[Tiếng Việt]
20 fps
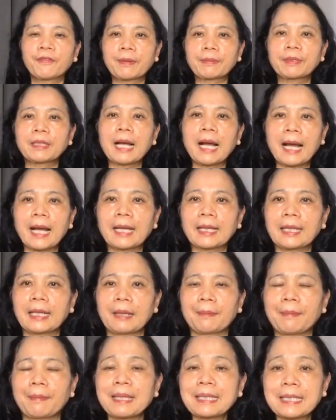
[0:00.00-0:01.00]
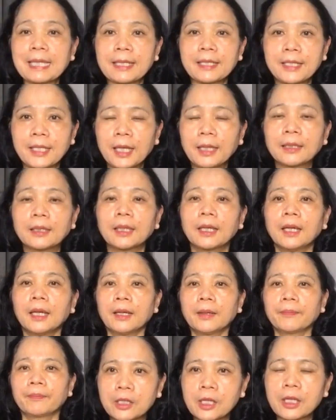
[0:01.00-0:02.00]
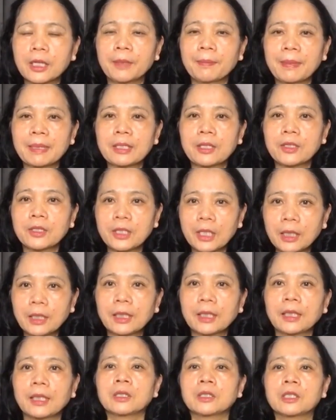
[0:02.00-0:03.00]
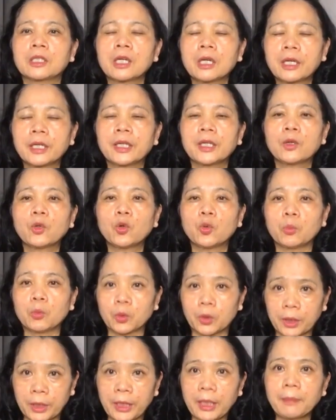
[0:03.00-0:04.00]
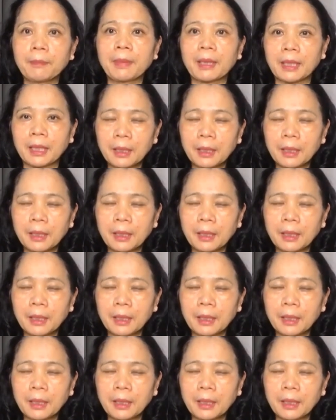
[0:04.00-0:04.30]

pháp thứ hai là massage chân. Trước khi massage chân ý, trước khi đi ngủ 1 tiếng bạn